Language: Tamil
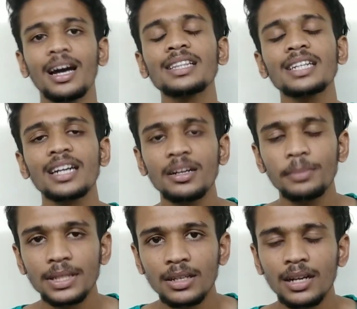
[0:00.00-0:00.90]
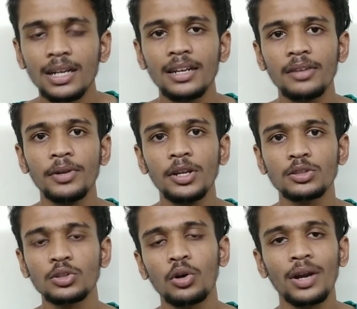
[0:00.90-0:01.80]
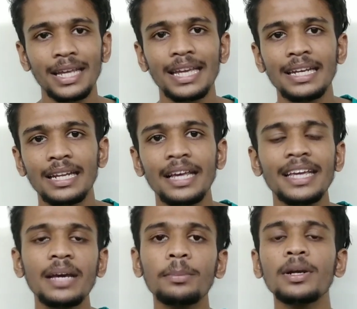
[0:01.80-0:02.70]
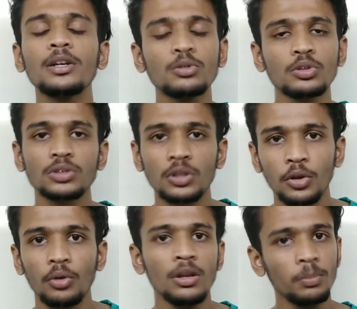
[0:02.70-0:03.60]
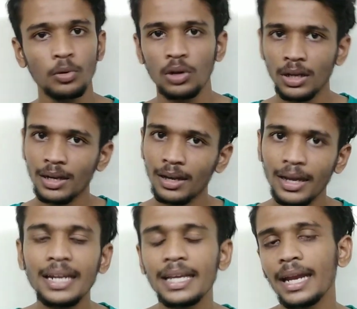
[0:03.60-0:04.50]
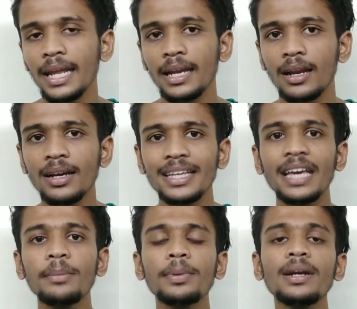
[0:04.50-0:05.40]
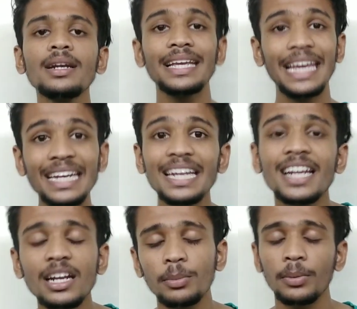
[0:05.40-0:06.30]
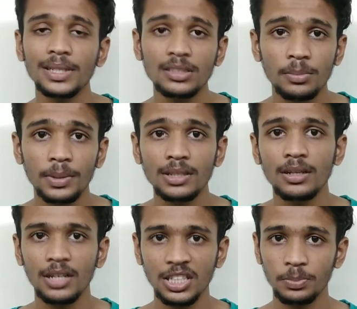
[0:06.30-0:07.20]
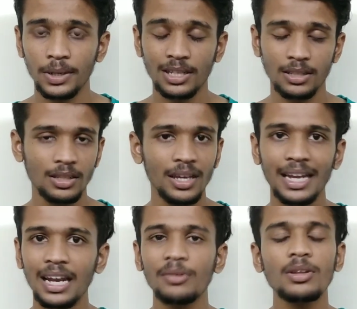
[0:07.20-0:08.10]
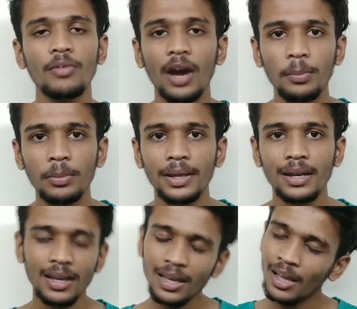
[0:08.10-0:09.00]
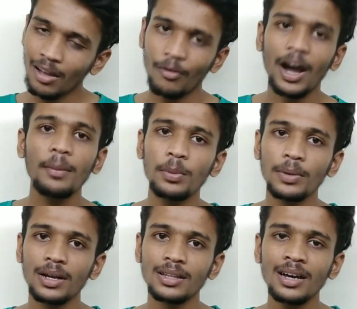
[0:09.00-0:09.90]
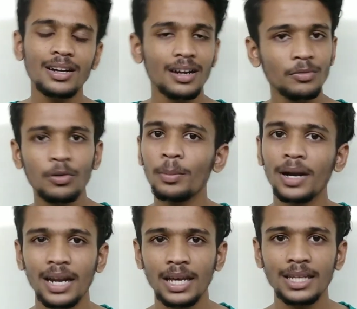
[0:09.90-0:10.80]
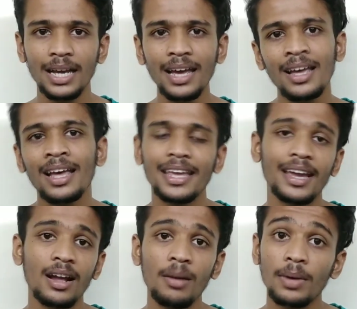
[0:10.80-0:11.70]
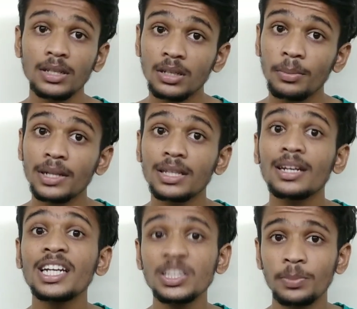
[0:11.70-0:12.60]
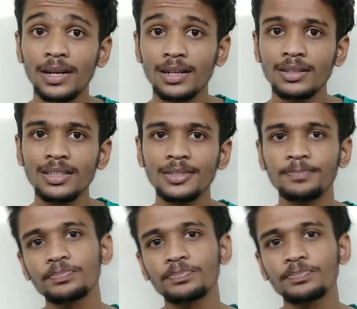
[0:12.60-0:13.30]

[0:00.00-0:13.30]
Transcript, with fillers: அந்த கண்ணை பார்த்தாக்கா லிரிக் வீடியோ சாங்கோட எண்டில் ஏப்ரல் டூ தௌசண்ட் டுவெண்ட்டின்னு போட்டிருக்கு வச்சுருக்கிறாங்கன்னு கேட்டிங்கன்னா ஏப்ரல் எண்டில் நம்ம மாஸ்டர் படத்தை ரிலீஸ் பண்ணுறதுக்கு தான் எல்லாவித வாய்ப்புமே இருக்குது வாய்ப்பு மட்டும்தான் கன்ஃபார்மாக கிடையாதுங்க ஏன்னா மாஸ்டர் படத்தை ரிலீஸ் பண்ணுறது